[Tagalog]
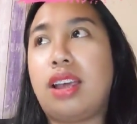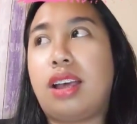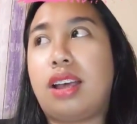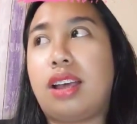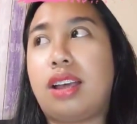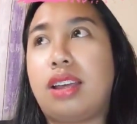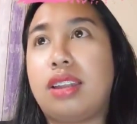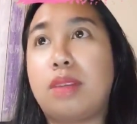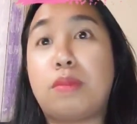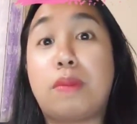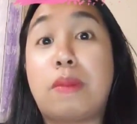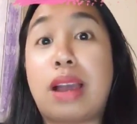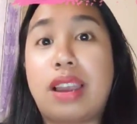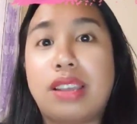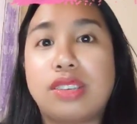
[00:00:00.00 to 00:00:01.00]
Uh,
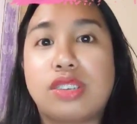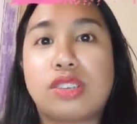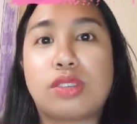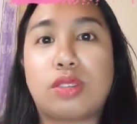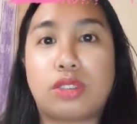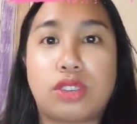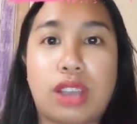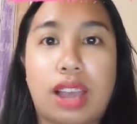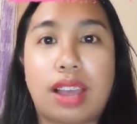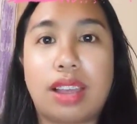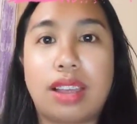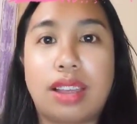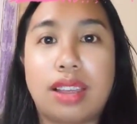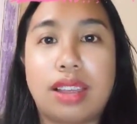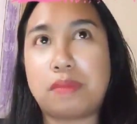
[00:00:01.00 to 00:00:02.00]
nababalance ko siya.
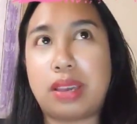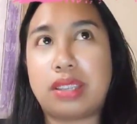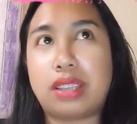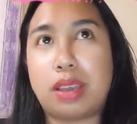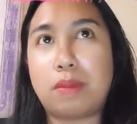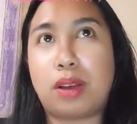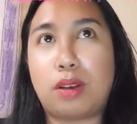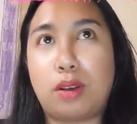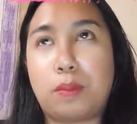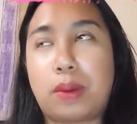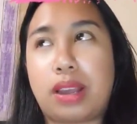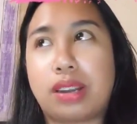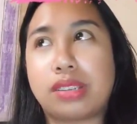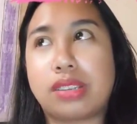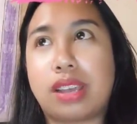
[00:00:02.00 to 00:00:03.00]
May time ako
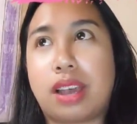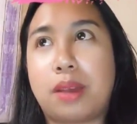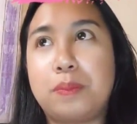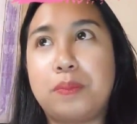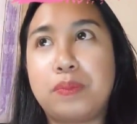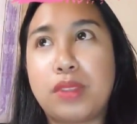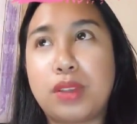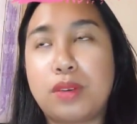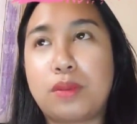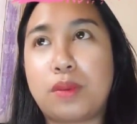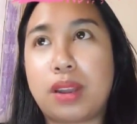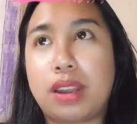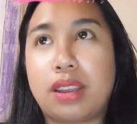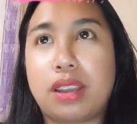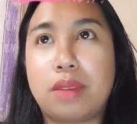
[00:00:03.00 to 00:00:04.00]
para sa
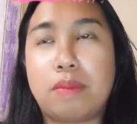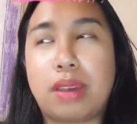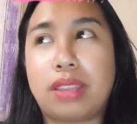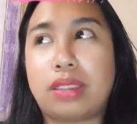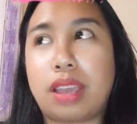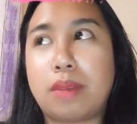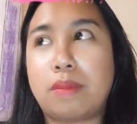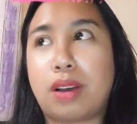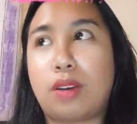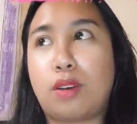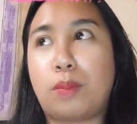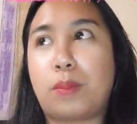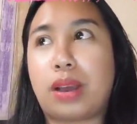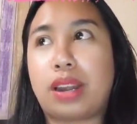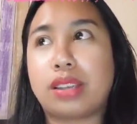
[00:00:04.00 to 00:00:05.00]
work, may time
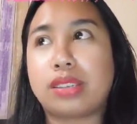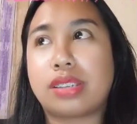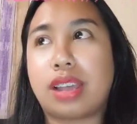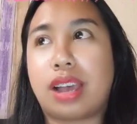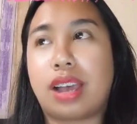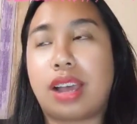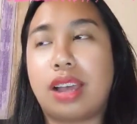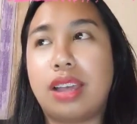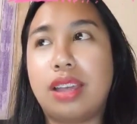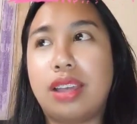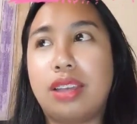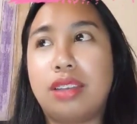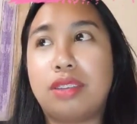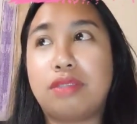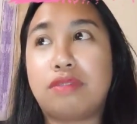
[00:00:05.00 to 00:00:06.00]
ako para sa
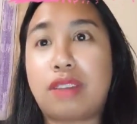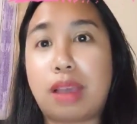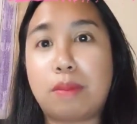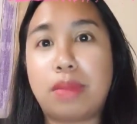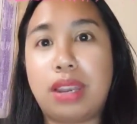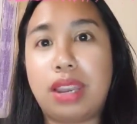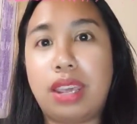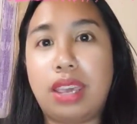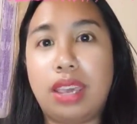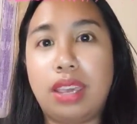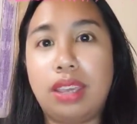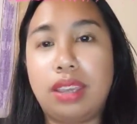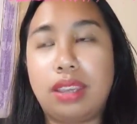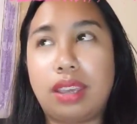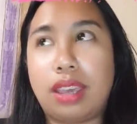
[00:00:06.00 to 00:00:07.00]

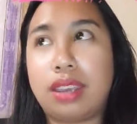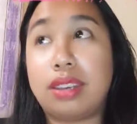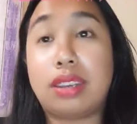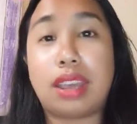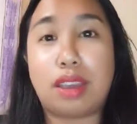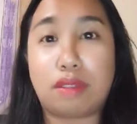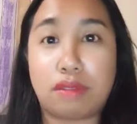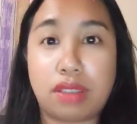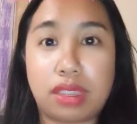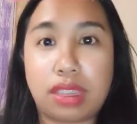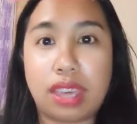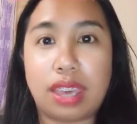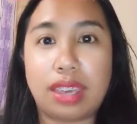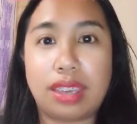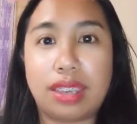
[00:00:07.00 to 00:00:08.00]
family, and
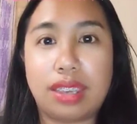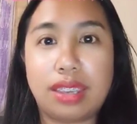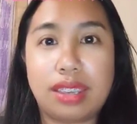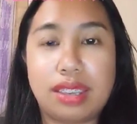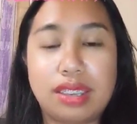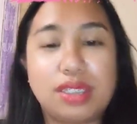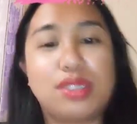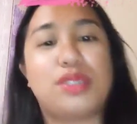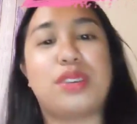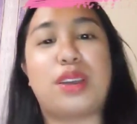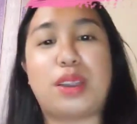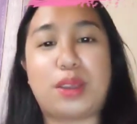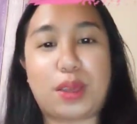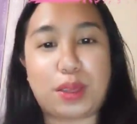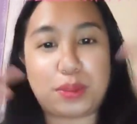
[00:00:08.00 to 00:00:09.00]
everything. So,
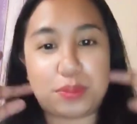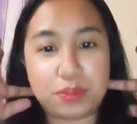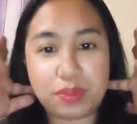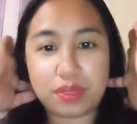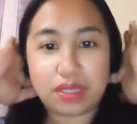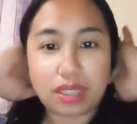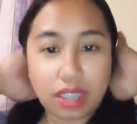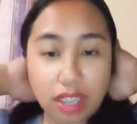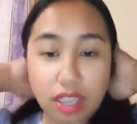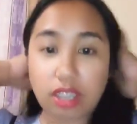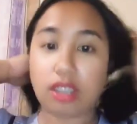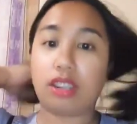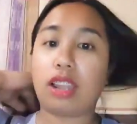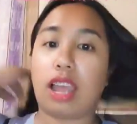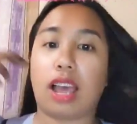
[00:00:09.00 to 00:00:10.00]
ganun.
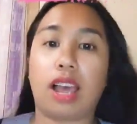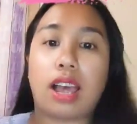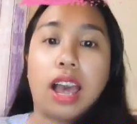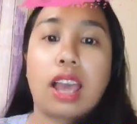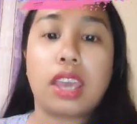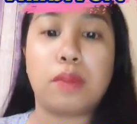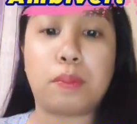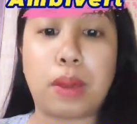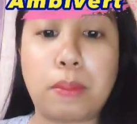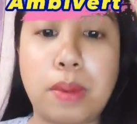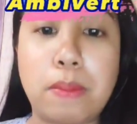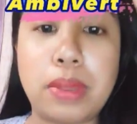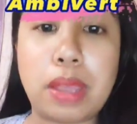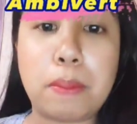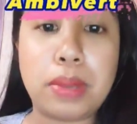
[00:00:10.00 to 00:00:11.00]
Yan lang ang aking
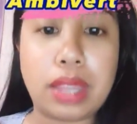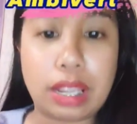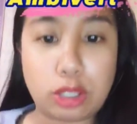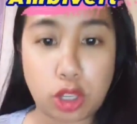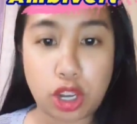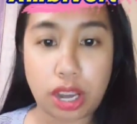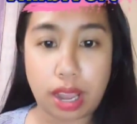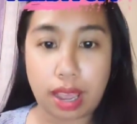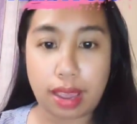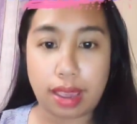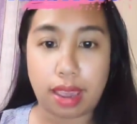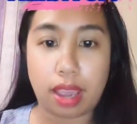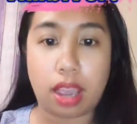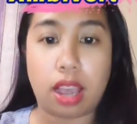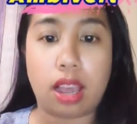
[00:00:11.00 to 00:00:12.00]
pagbibidabida
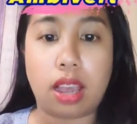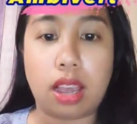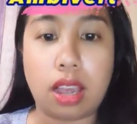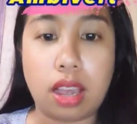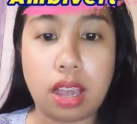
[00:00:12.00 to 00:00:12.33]
tonight.